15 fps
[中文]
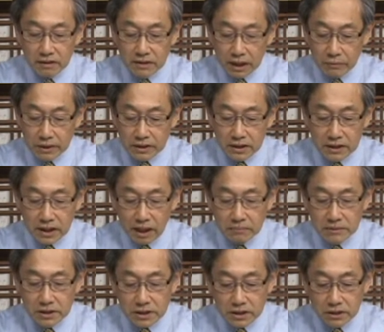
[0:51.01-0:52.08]
乃为替他
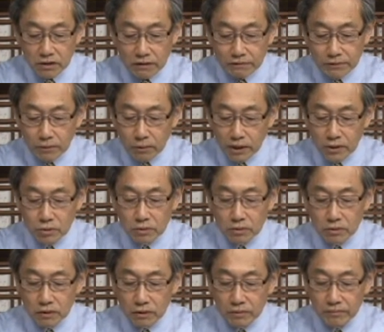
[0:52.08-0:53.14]
们死而复活的主
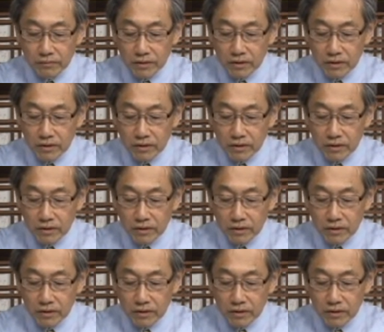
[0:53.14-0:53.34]
国，